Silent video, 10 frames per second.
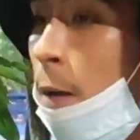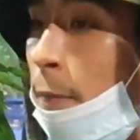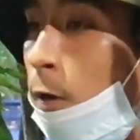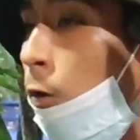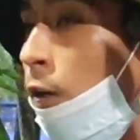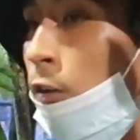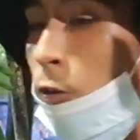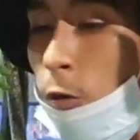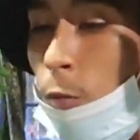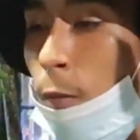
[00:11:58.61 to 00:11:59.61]
Pero de
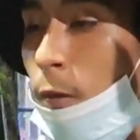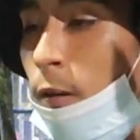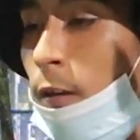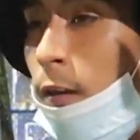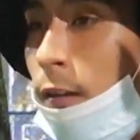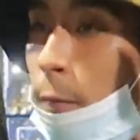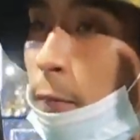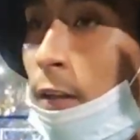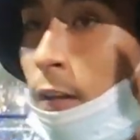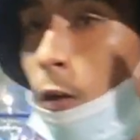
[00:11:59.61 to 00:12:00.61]
hecho, no me
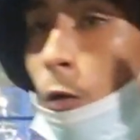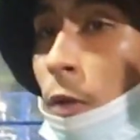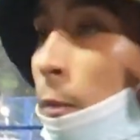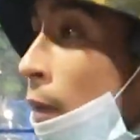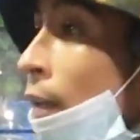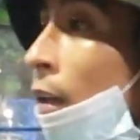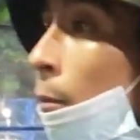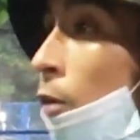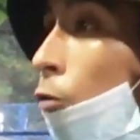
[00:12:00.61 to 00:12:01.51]
también tengo mis metas, mis